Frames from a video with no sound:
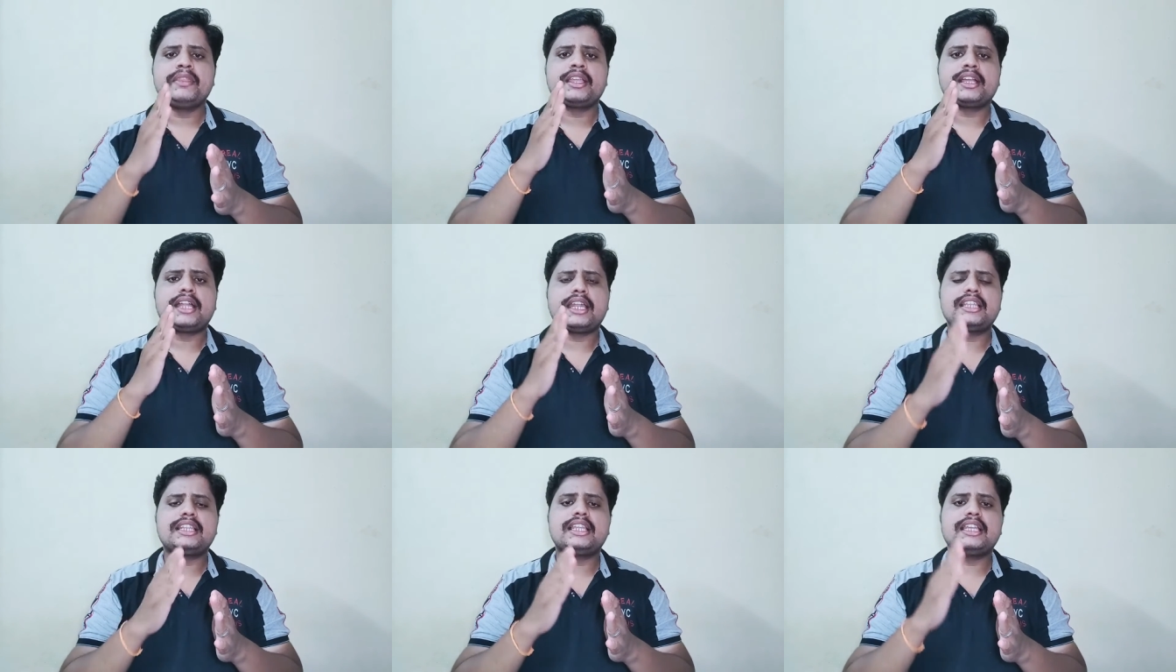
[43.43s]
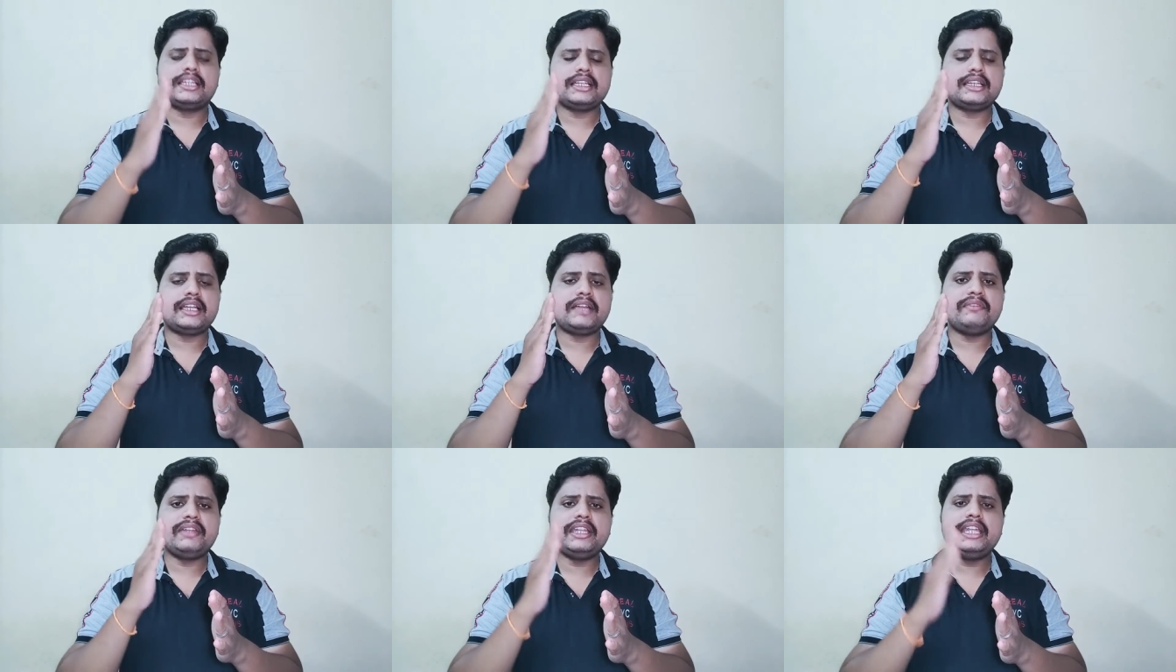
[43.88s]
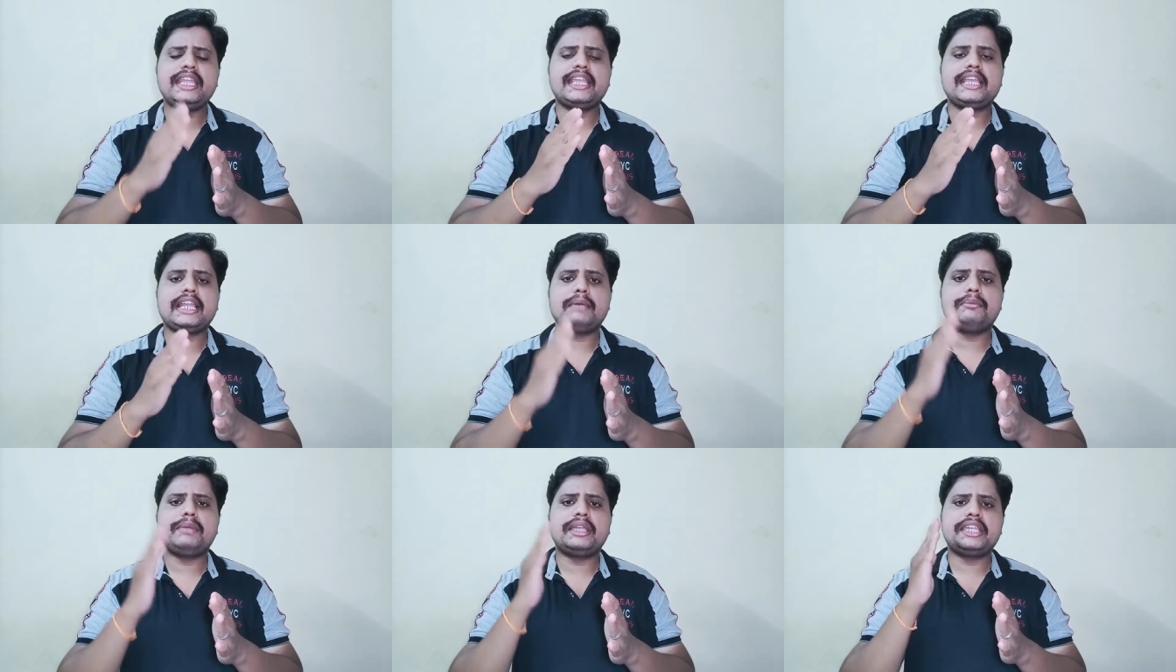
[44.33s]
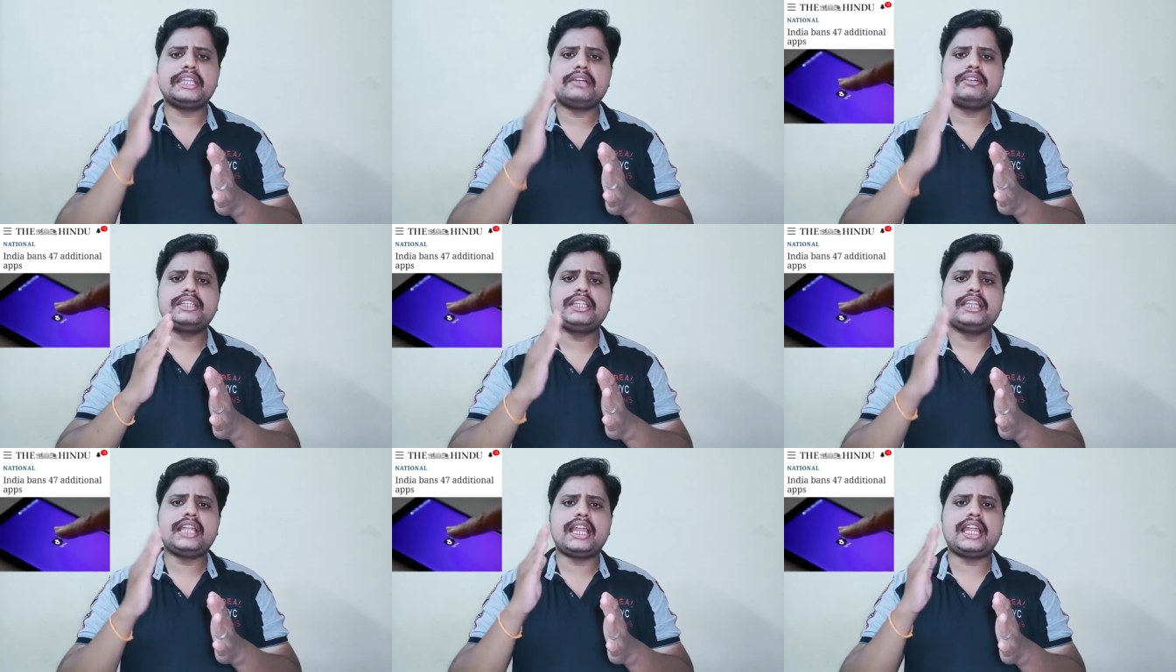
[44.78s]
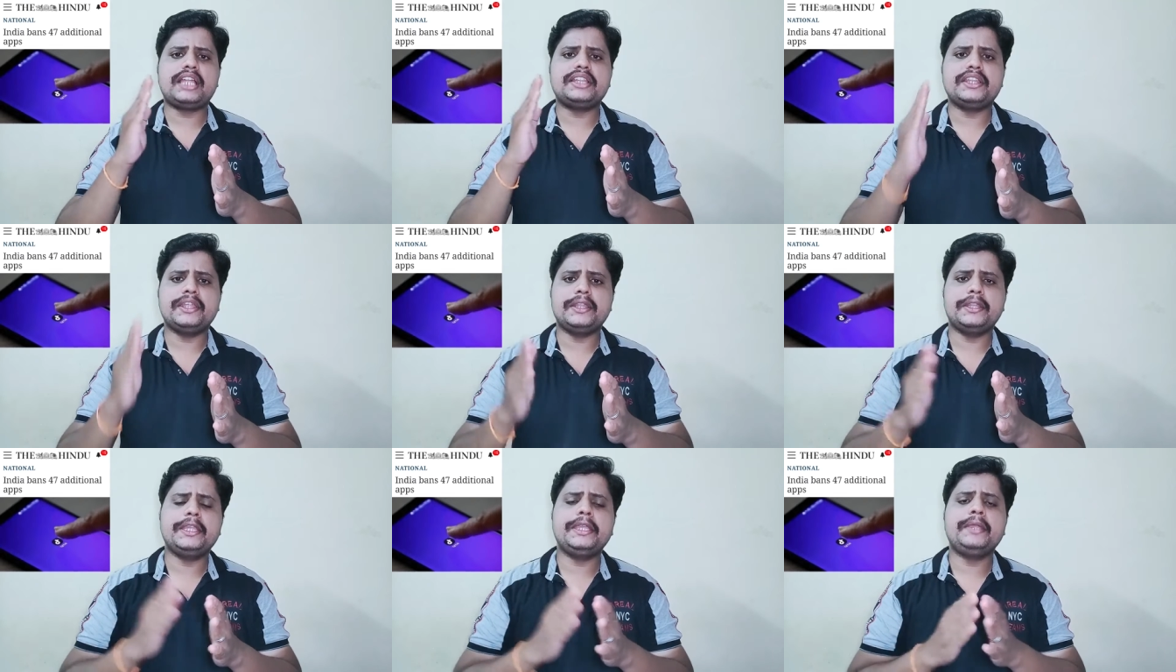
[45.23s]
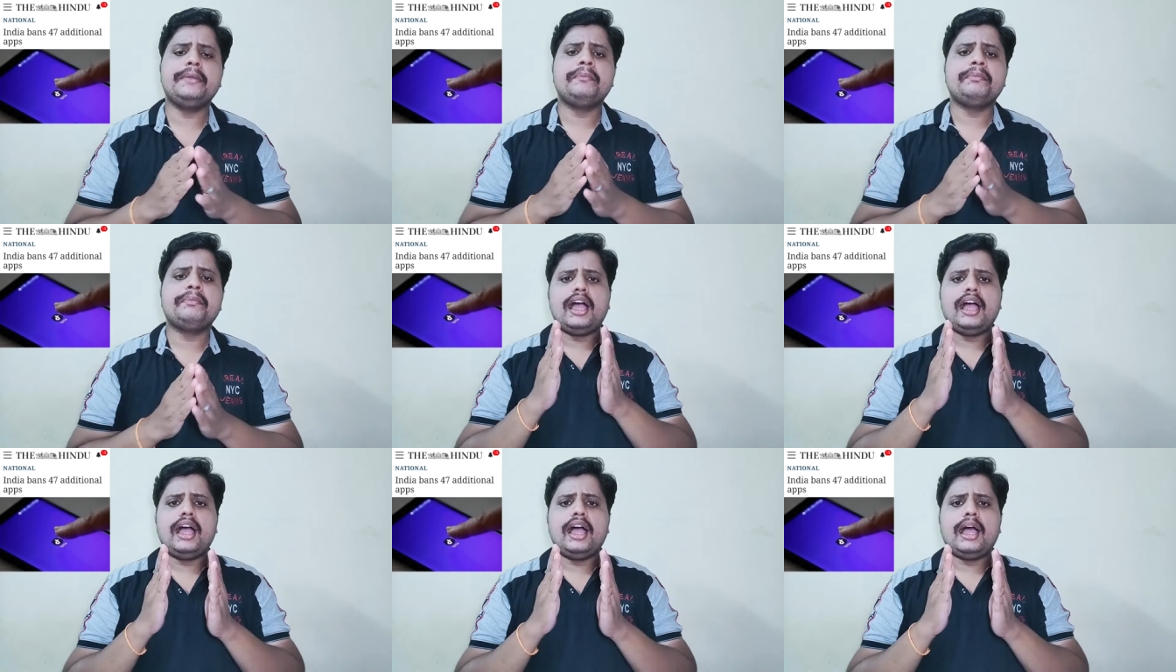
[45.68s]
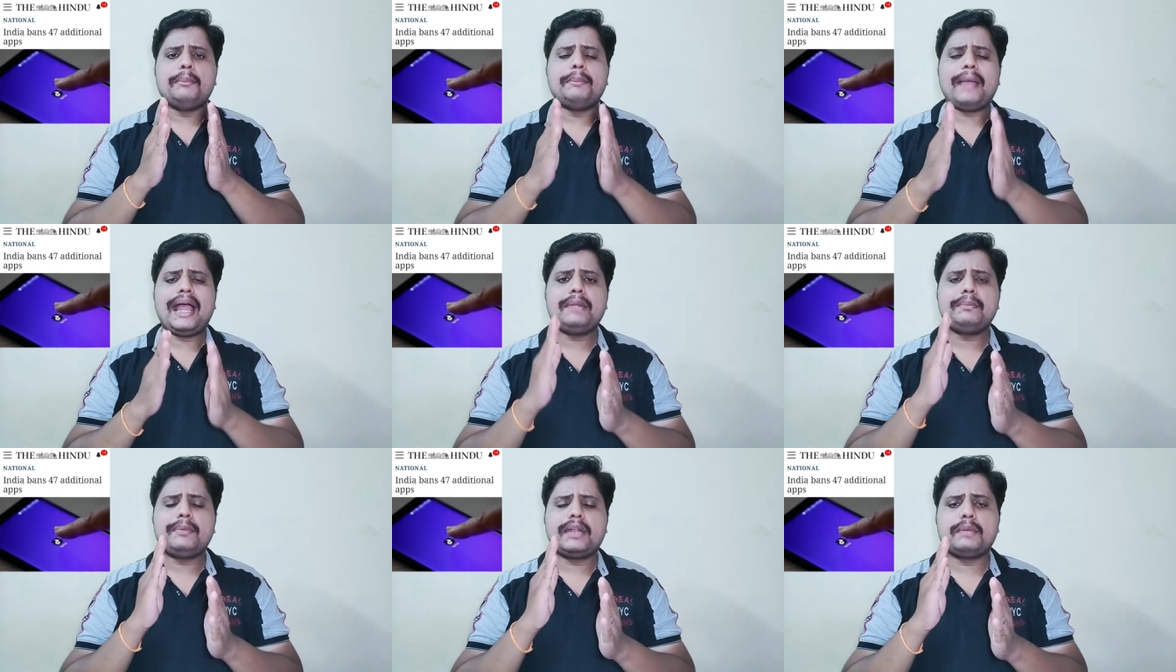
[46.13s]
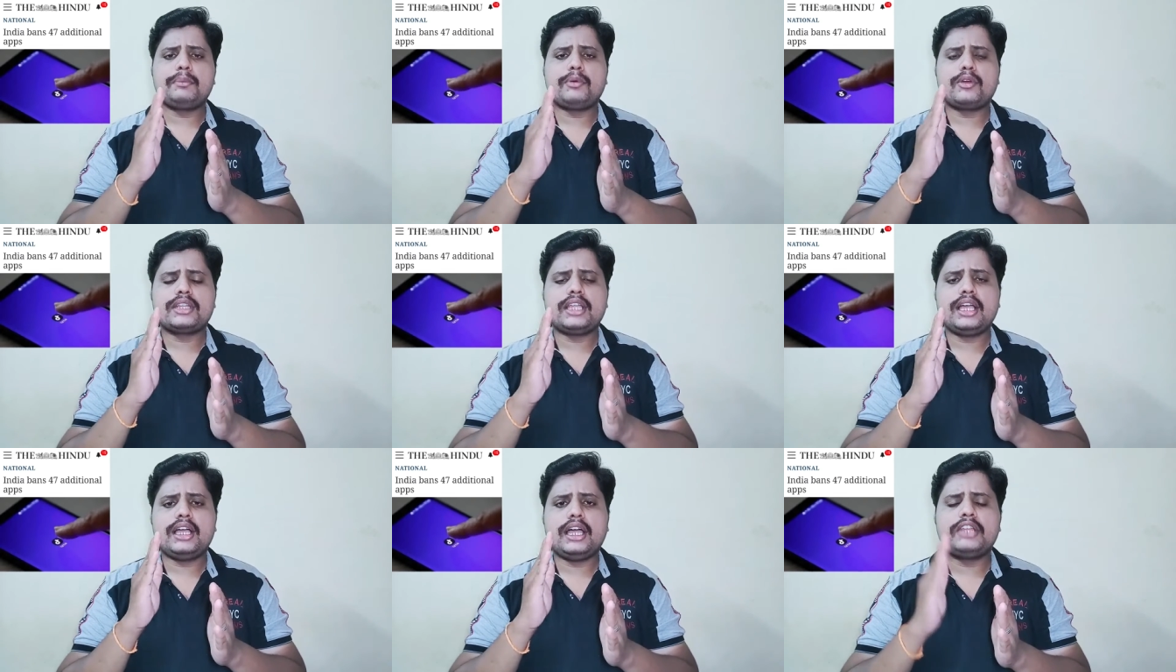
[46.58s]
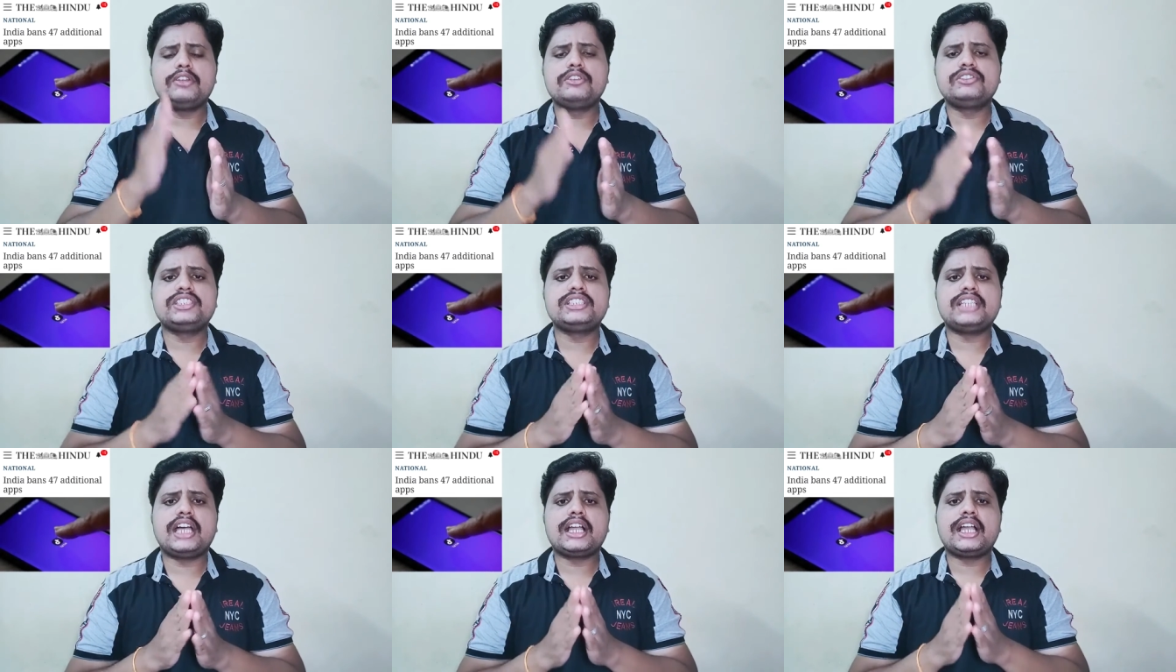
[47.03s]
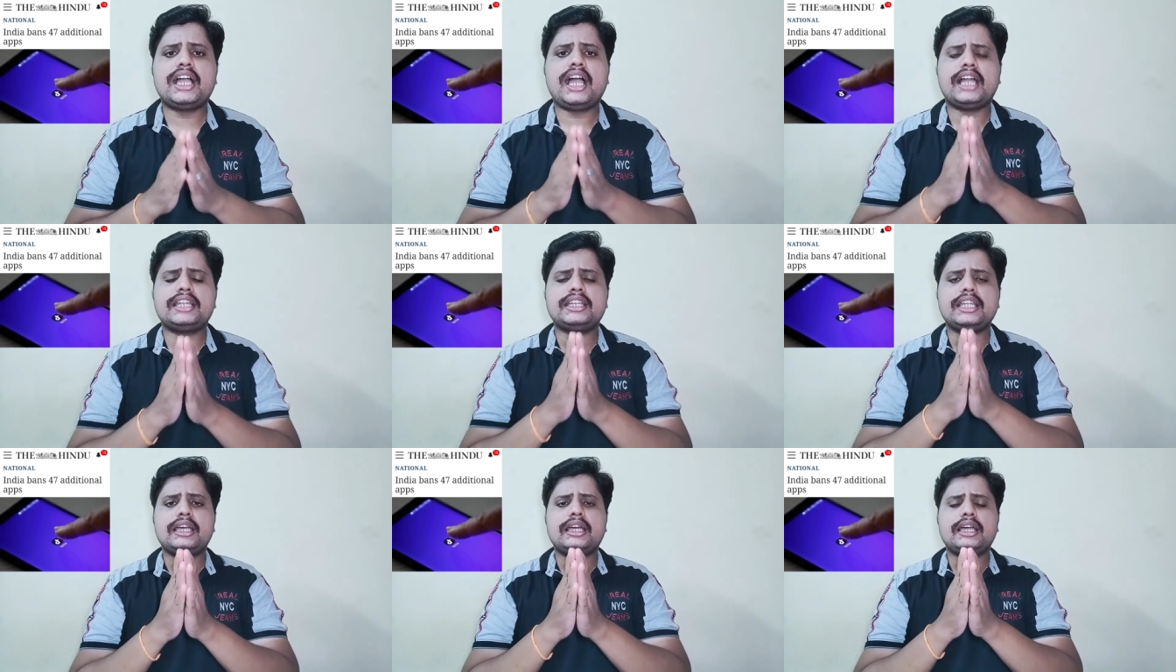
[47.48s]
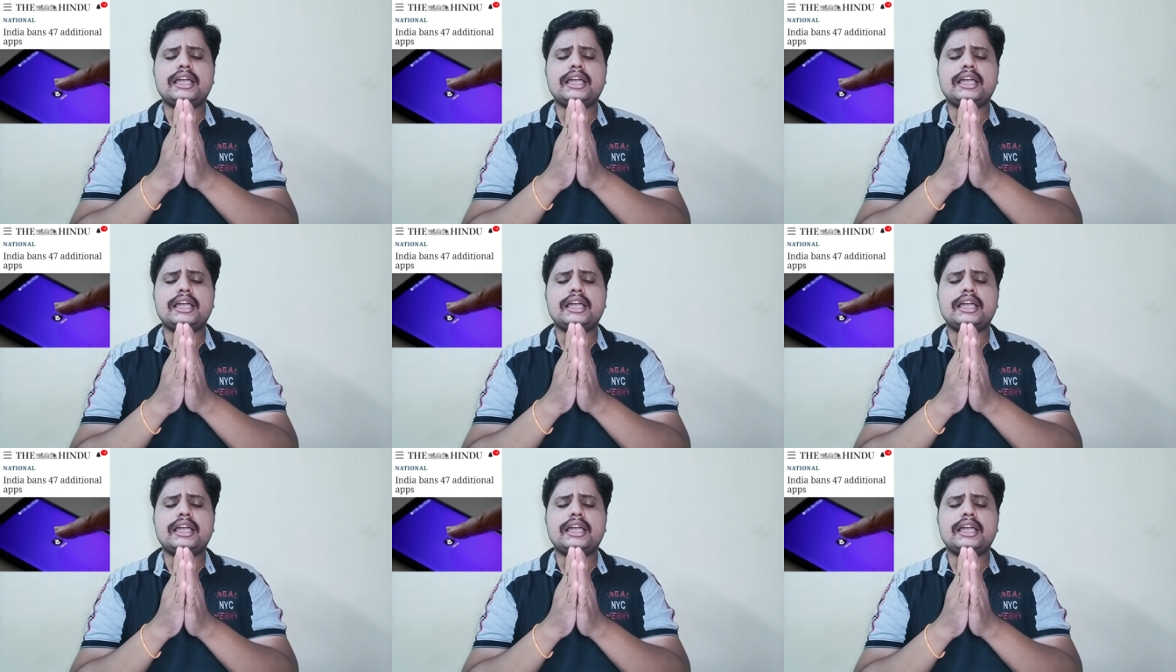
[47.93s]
கடந்த வெள்ளிக்கிழமை இருபத்தி நாலாம் தேதி பேன் பண்ண போகிறதா அறிவிச்சிருந்தாங்க அந்த